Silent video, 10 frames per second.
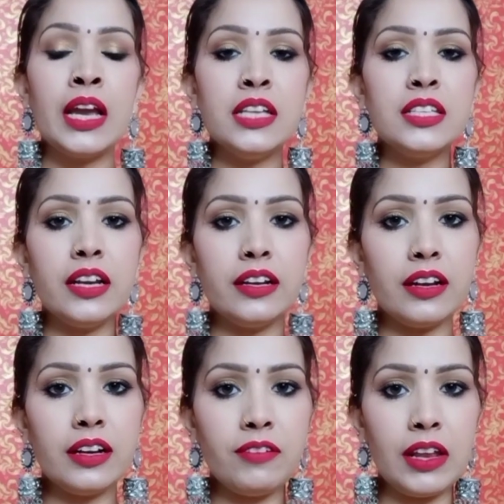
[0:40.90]
इजी
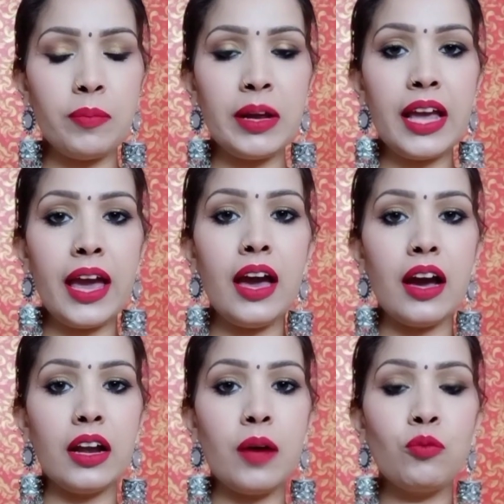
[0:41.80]
रिटर्न अवेलेबल है
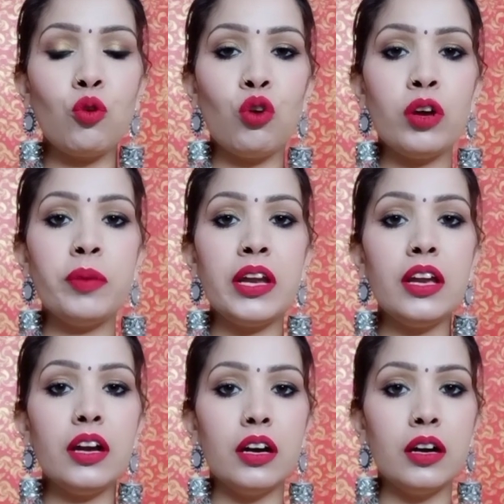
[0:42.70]
अगर आपको कोई भी
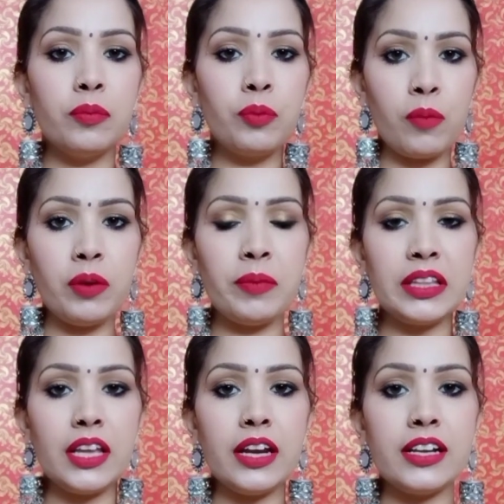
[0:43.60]
प्रॉब्लम
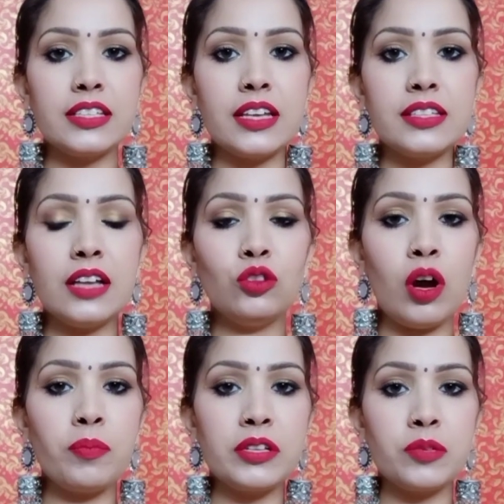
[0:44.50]
आती है ड्रेस के साथ तो
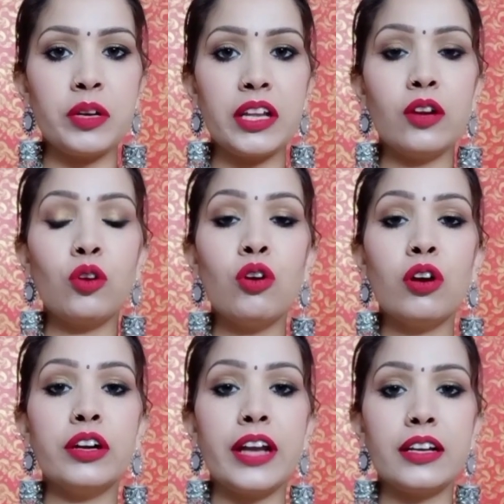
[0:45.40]
आप कस्टमर केयर को
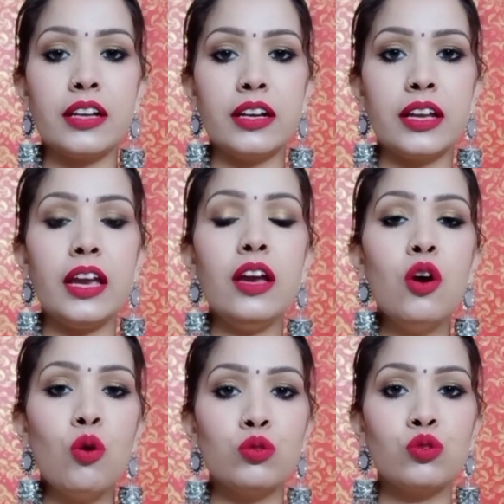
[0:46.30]
कॉन्टेक्ट करके
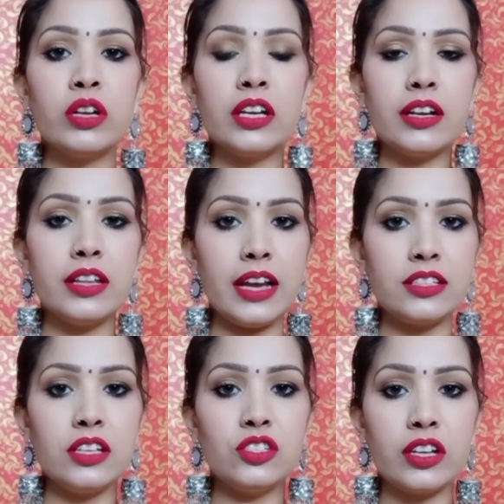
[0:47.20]
उसको रिटर्न या
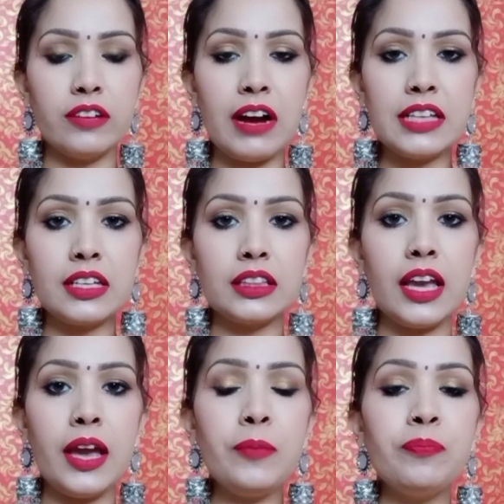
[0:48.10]
एक्सचेंज करवा सकते
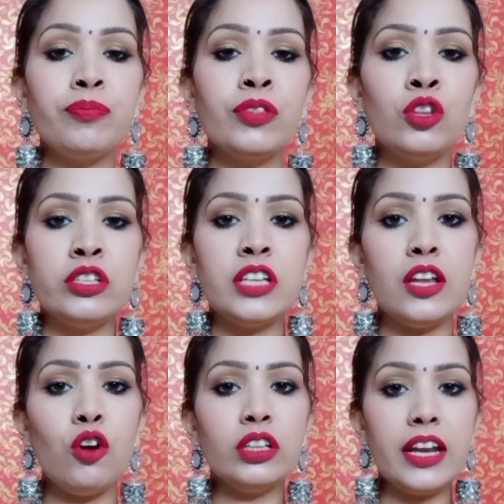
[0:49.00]
हैं तो चलिए
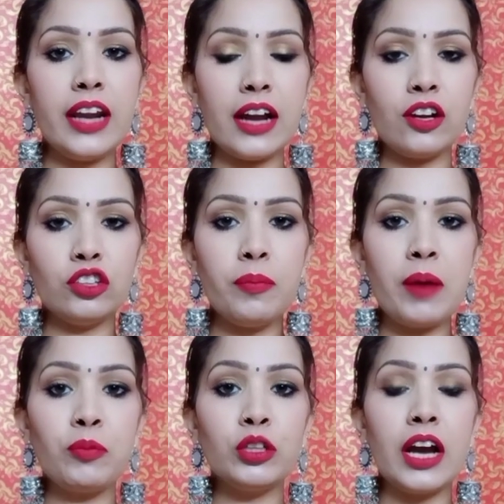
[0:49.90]
और देर ना करते मैं
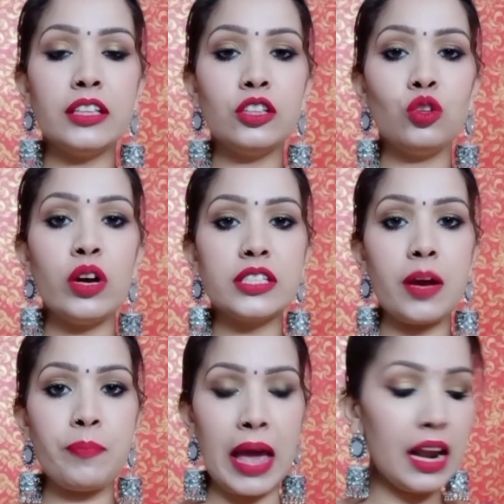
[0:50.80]
आपको दिखा देती हूँ आज का
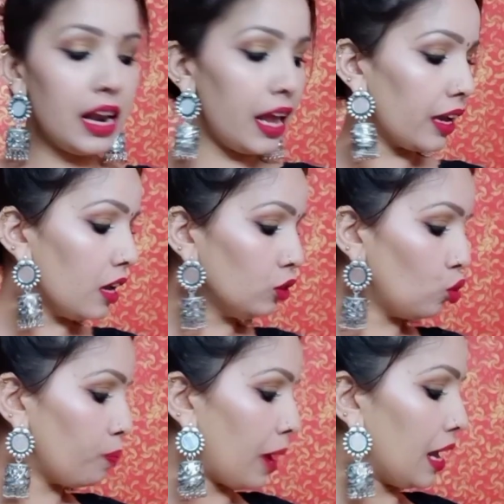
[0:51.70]
पहला लहंगा
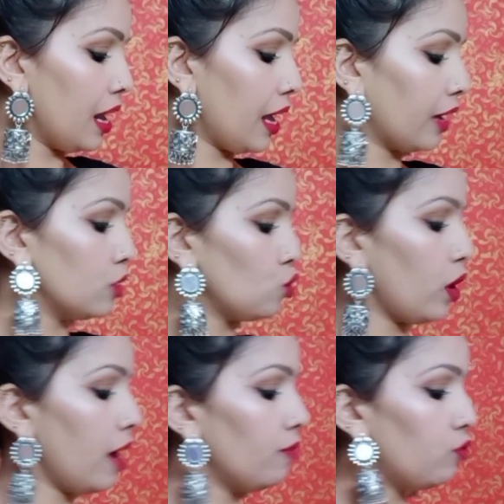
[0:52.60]
तो पहला लहंगा जो
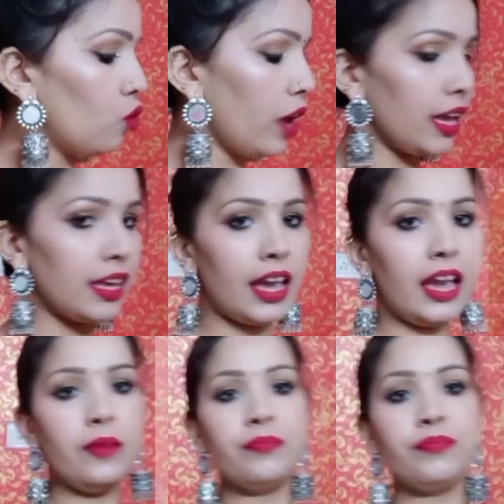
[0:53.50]
है वो है ये